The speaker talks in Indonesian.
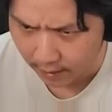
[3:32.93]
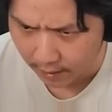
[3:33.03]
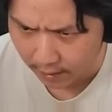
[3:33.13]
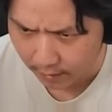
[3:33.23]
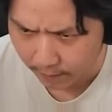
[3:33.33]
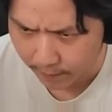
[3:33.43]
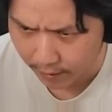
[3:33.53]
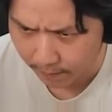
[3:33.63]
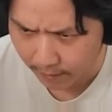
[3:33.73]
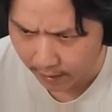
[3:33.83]
Kamu
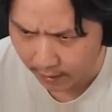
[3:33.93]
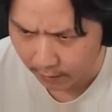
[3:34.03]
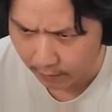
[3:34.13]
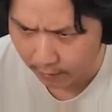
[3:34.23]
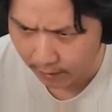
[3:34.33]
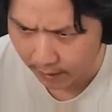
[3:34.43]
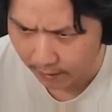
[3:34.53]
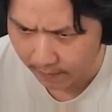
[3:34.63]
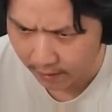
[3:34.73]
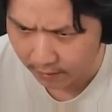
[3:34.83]
pikir 4 tahun waktu Kairi
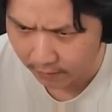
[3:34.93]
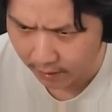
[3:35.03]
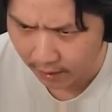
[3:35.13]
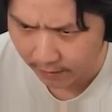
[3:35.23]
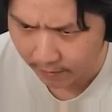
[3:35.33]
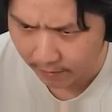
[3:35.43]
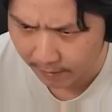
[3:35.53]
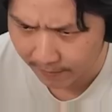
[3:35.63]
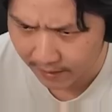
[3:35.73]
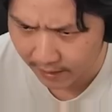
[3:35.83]
beres kuliah di
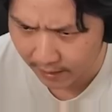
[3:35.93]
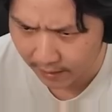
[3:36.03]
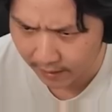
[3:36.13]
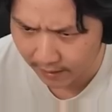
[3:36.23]
MLBB masih ada.